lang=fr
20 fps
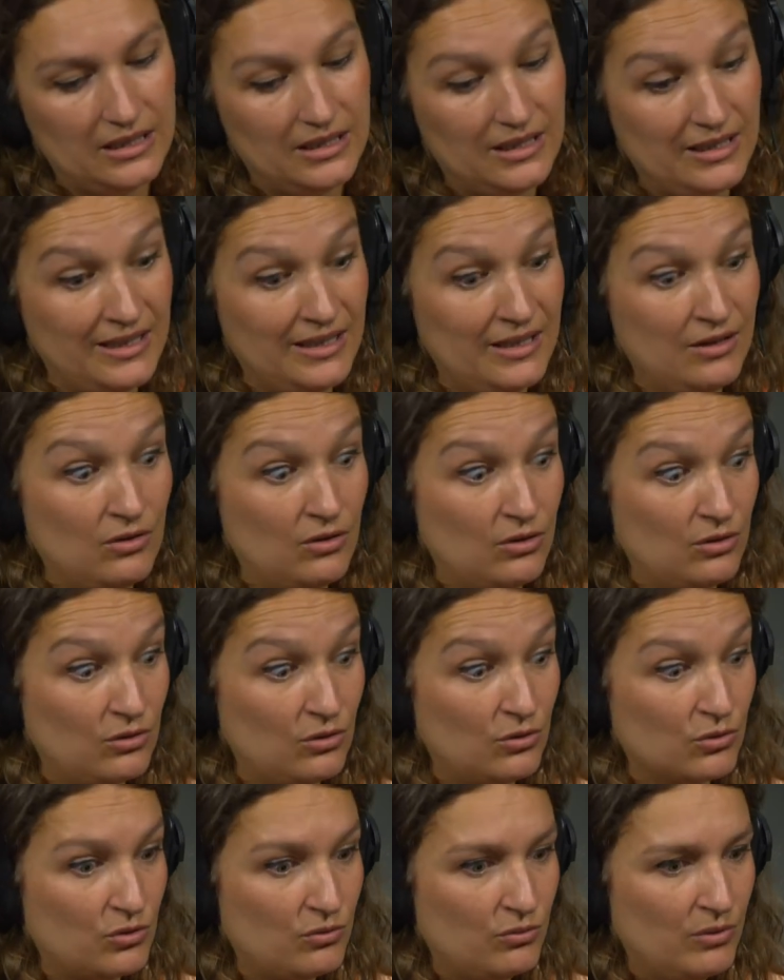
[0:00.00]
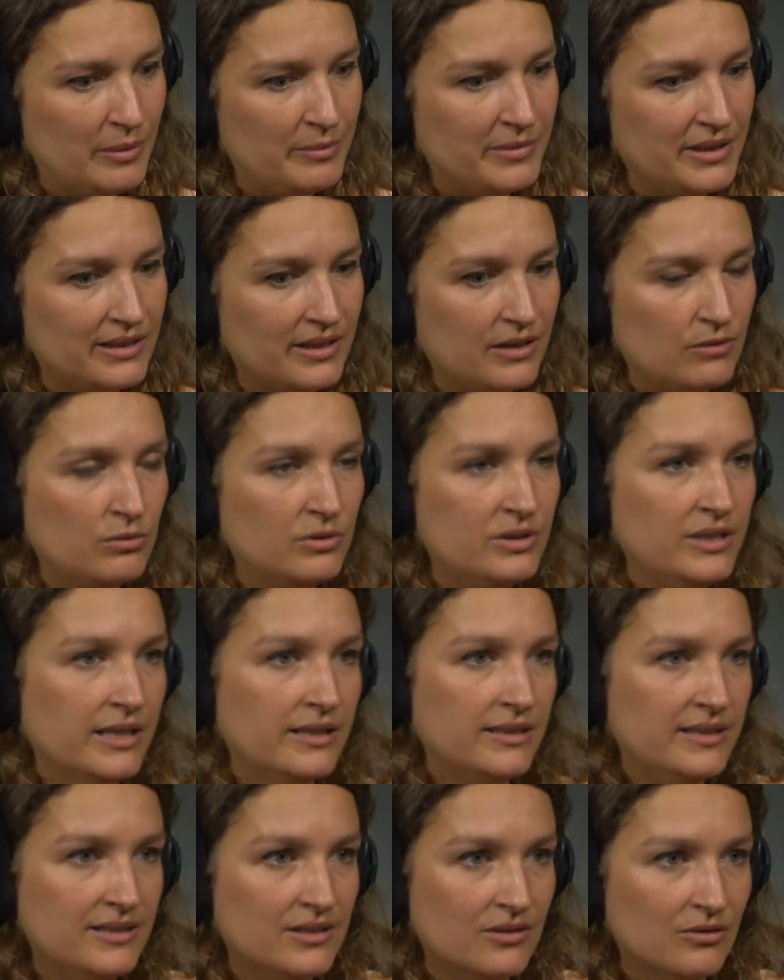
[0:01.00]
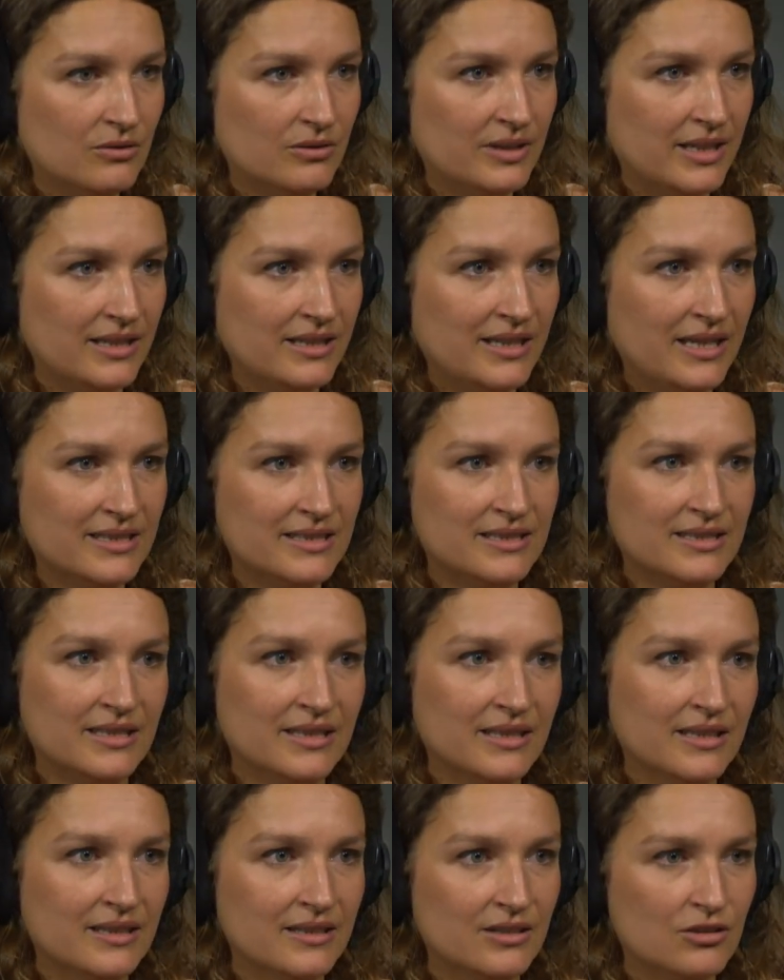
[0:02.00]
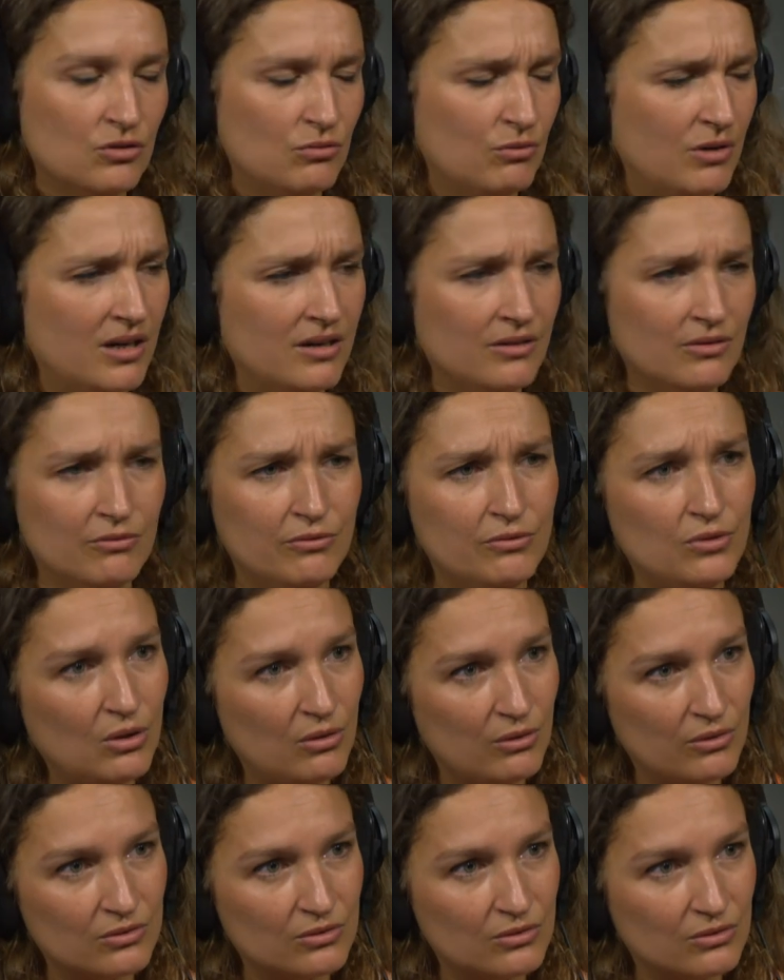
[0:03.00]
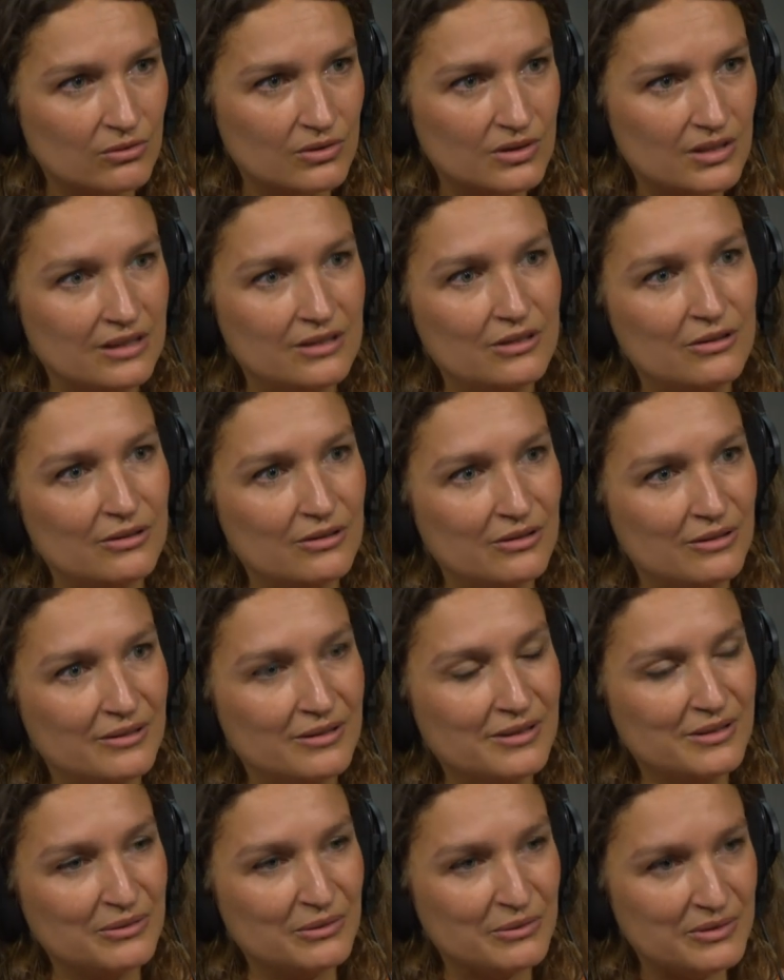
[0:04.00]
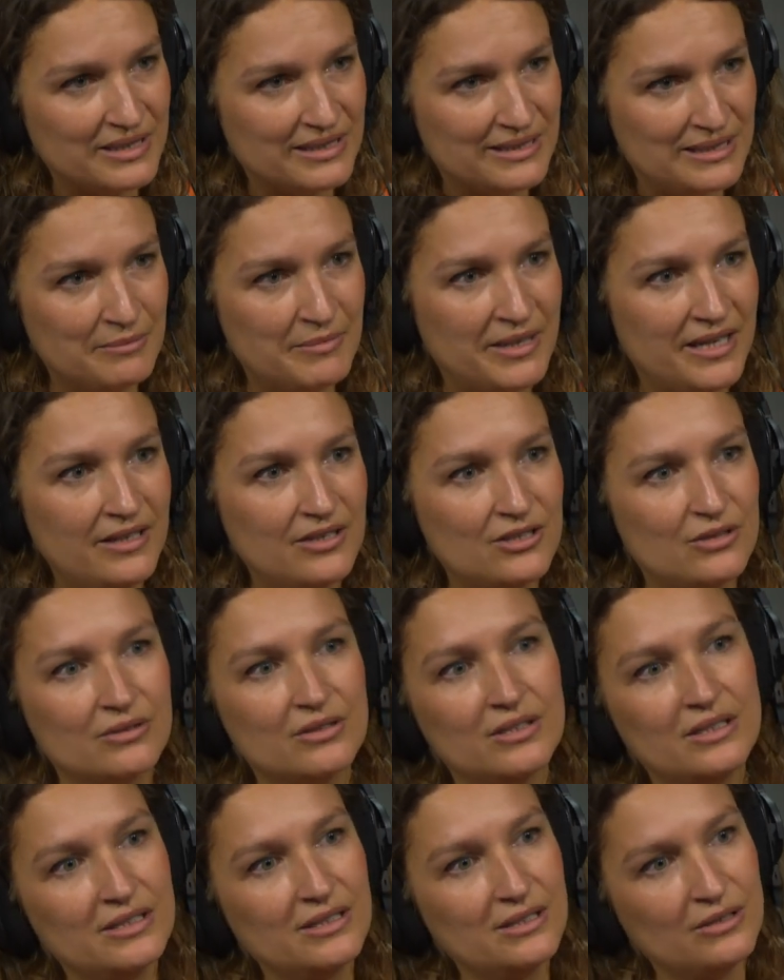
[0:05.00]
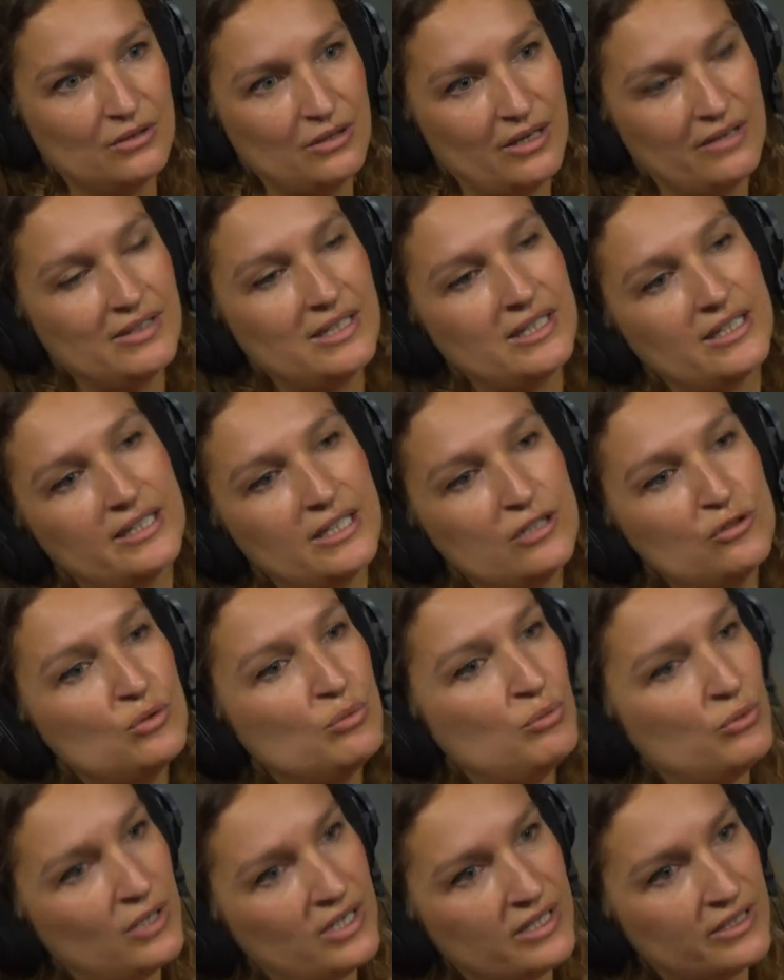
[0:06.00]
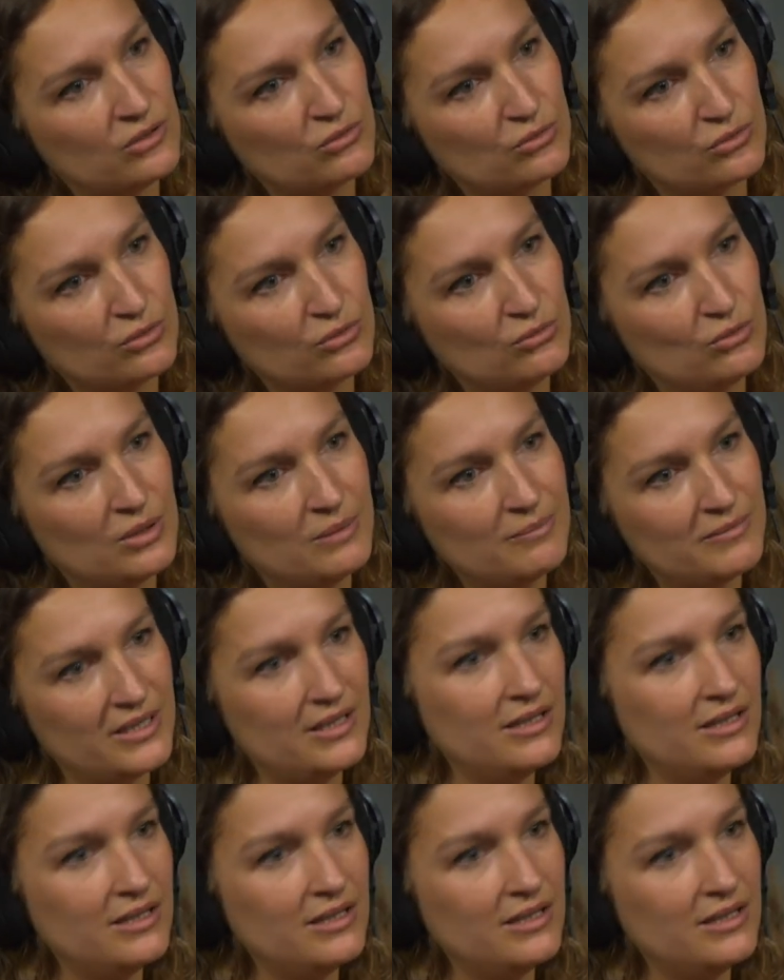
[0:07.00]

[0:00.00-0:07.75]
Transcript: Et euh, quand je vois mes travaux d'il y a dix ans en arrière, c'est, je vois une violence dans, cette, euh, dans ces images avec laquelle je suis plus à l'aise aujourd'hui.